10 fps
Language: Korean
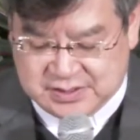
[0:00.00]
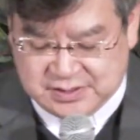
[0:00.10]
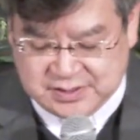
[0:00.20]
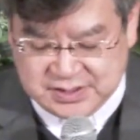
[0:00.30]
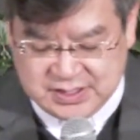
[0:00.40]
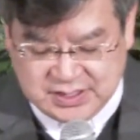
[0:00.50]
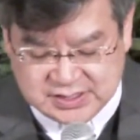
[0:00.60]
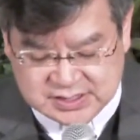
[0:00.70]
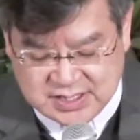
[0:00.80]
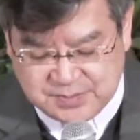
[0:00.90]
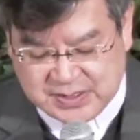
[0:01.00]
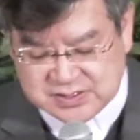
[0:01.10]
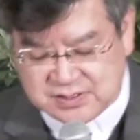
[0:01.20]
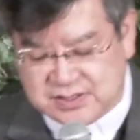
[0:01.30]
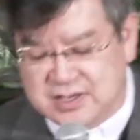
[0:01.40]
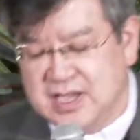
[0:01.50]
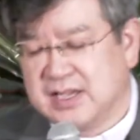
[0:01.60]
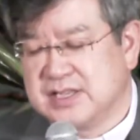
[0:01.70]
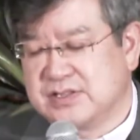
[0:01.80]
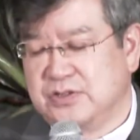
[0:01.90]
어, 이 이스라엘 백성들을
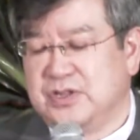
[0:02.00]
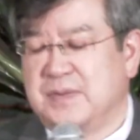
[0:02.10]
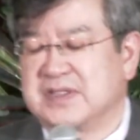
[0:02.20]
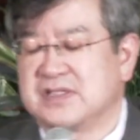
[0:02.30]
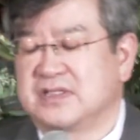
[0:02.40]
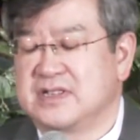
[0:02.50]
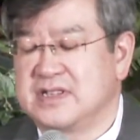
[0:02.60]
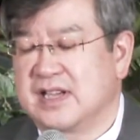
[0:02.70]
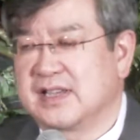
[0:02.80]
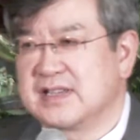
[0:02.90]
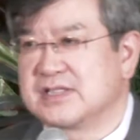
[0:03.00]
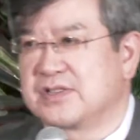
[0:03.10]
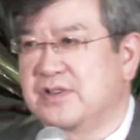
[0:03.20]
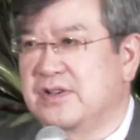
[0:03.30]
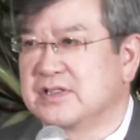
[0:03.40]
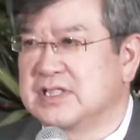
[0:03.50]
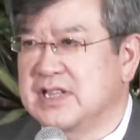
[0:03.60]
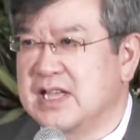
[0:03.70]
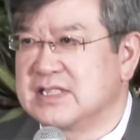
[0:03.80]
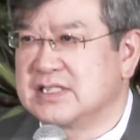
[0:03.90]
향해서 유대 백성들을 향해서 이제
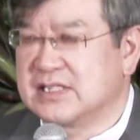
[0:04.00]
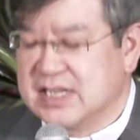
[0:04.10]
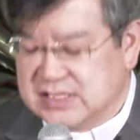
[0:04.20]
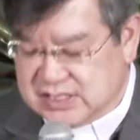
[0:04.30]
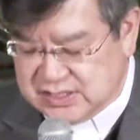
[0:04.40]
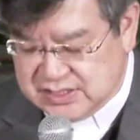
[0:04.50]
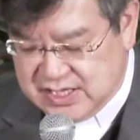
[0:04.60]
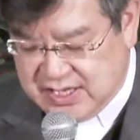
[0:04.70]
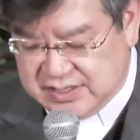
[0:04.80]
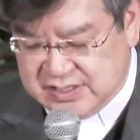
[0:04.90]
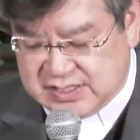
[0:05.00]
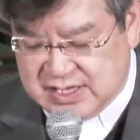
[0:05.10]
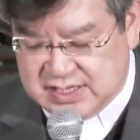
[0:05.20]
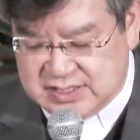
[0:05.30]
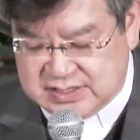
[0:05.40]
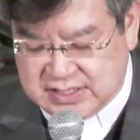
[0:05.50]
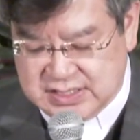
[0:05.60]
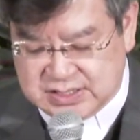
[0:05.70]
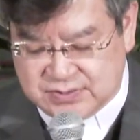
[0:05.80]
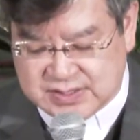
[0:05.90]
탄식을 하시는데 이사야 1장
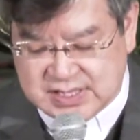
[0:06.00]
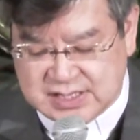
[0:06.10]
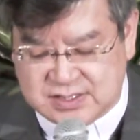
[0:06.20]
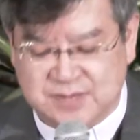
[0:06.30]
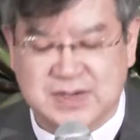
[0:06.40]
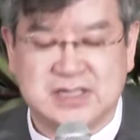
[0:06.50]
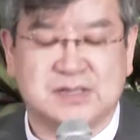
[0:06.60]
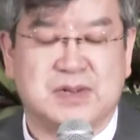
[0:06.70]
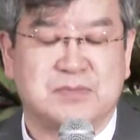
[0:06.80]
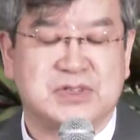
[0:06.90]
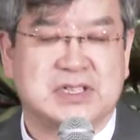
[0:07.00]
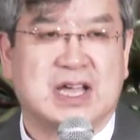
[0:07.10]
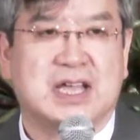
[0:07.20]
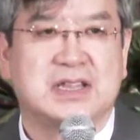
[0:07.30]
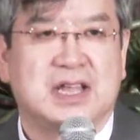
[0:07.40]
2절과 4절의 말씀을 한번 잠깐